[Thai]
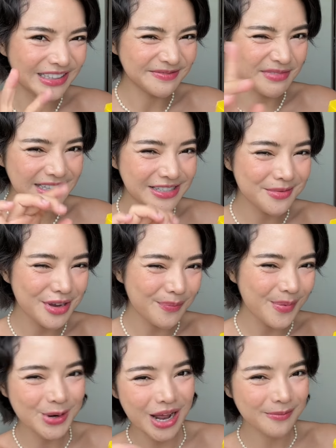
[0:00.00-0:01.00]
เหมือนจะมี
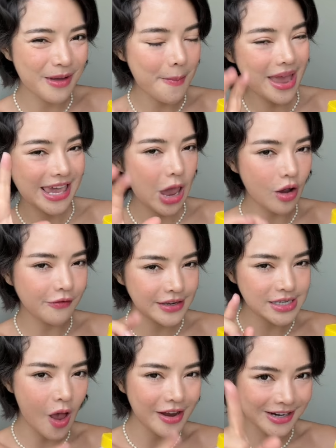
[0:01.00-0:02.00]
โปรดักต์มาใหม่เกี่ยวกับฟิ
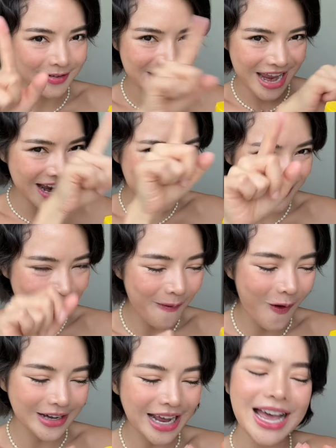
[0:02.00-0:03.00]
ตออยเดี๋ยวยังไงมาบ
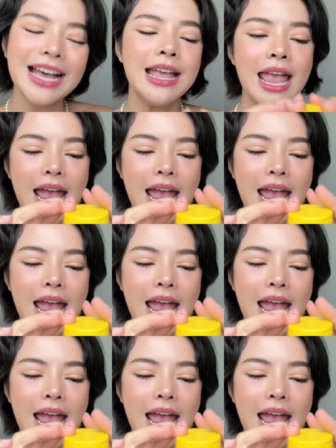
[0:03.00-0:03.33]
อกนะคะ